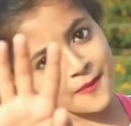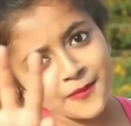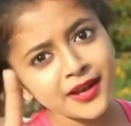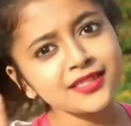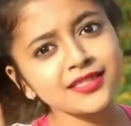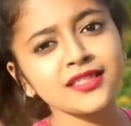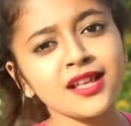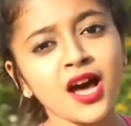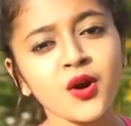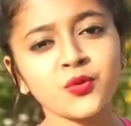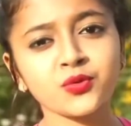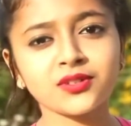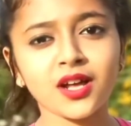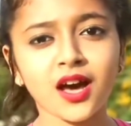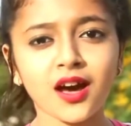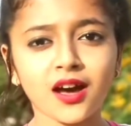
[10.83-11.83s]
का उम्र
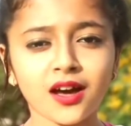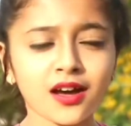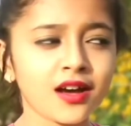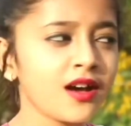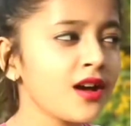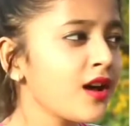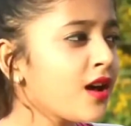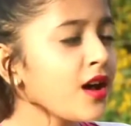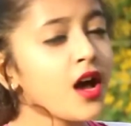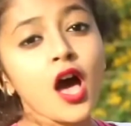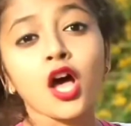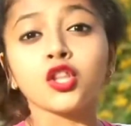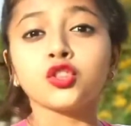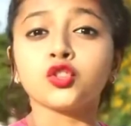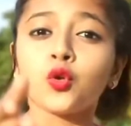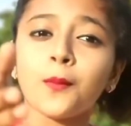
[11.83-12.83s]
सिर्फ 10 साल है
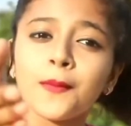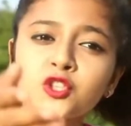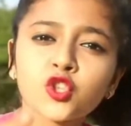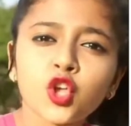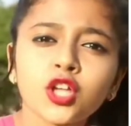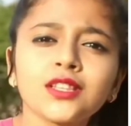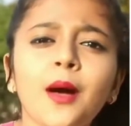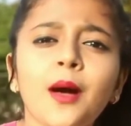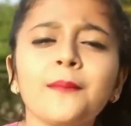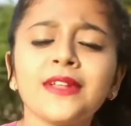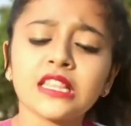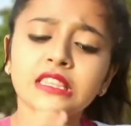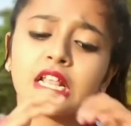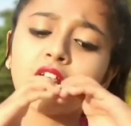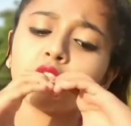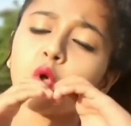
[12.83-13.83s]
पर इसे देखने में
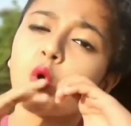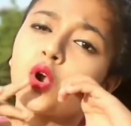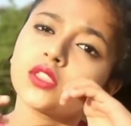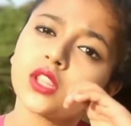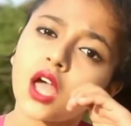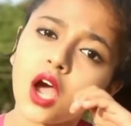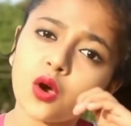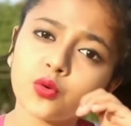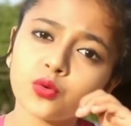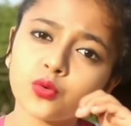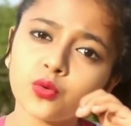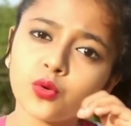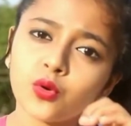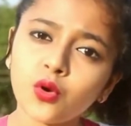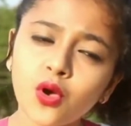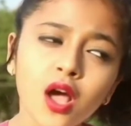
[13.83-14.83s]
15 से
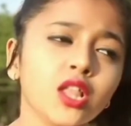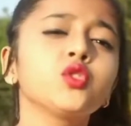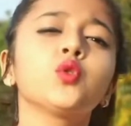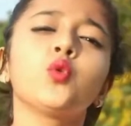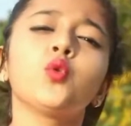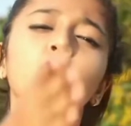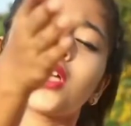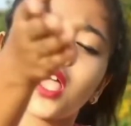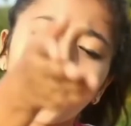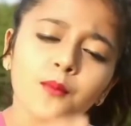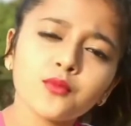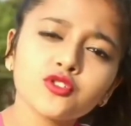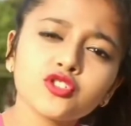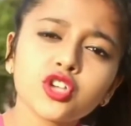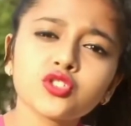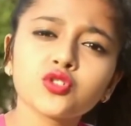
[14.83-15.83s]
16 साल की लगती
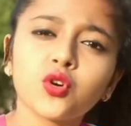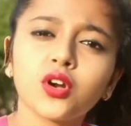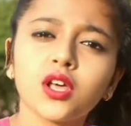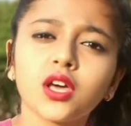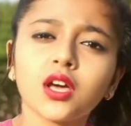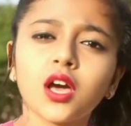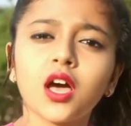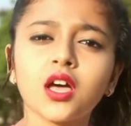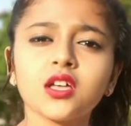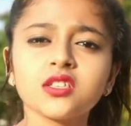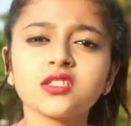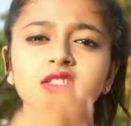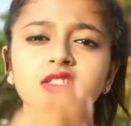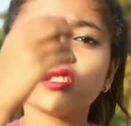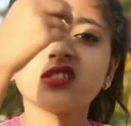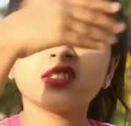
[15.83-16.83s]
है इस
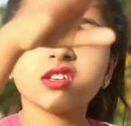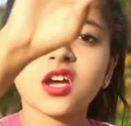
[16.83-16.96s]
लड़की को